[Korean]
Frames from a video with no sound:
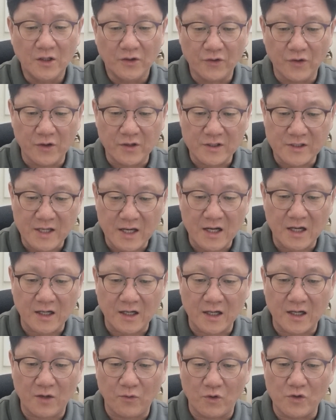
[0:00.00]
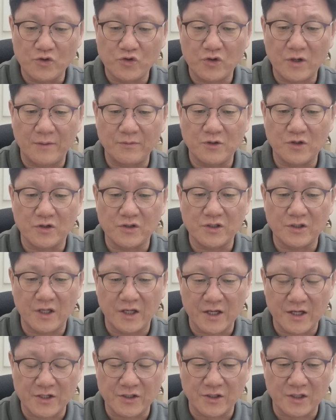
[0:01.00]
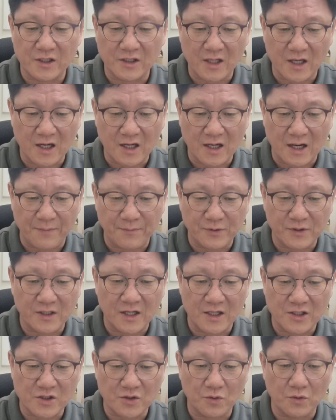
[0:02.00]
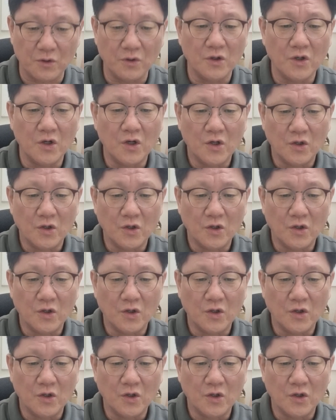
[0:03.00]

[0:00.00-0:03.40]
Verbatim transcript: 너희는 생각하라 원수 갚는 것이 내게 있으니 내게 갚으리라 하시고